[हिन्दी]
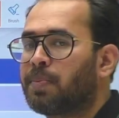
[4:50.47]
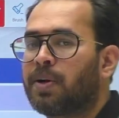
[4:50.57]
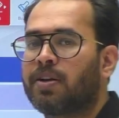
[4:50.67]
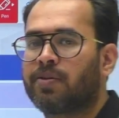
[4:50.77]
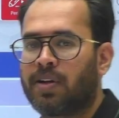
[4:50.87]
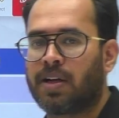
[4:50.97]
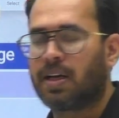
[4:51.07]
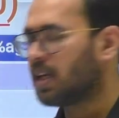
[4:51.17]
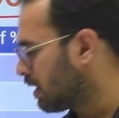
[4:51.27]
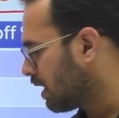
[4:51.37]
डिफिकल्ट
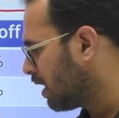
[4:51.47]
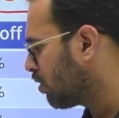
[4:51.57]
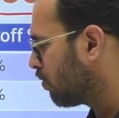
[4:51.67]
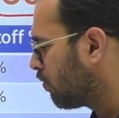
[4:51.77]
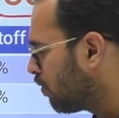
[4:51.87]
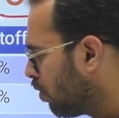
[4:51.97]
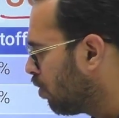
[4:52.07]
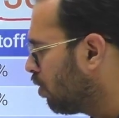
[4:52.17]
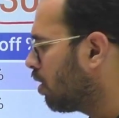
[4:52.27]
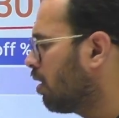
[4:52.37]
आता है तो
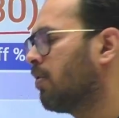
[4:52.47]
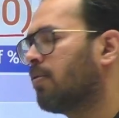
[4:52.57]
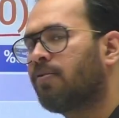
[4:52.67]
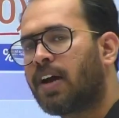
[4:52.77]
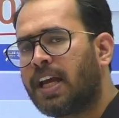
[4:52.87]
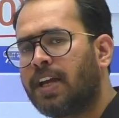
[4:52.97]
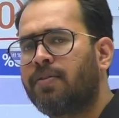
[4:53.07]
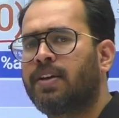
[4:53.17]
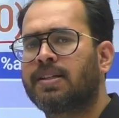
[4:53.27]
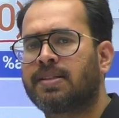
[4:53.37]
फोर फाइव
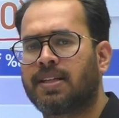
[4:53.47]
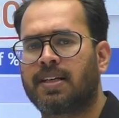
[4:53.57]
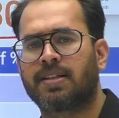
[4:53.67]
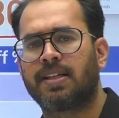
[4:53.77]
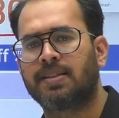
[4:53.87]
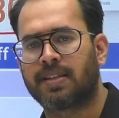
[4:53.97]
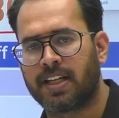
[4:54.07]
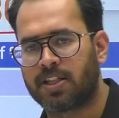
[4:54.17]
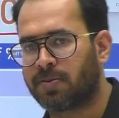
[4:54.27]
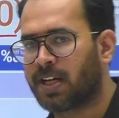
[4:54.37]
या सिक्स इस
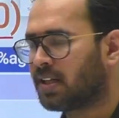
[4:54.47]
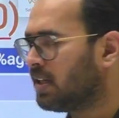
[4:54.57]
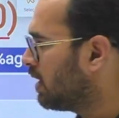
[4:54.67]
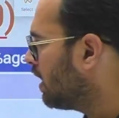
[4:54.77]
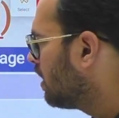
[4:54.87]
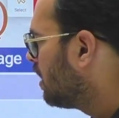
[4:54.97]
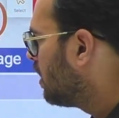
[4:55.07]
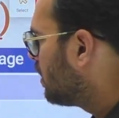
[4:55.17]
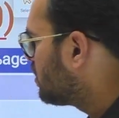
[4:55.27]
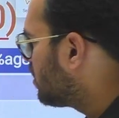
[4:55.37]
रेंज में रहती है जब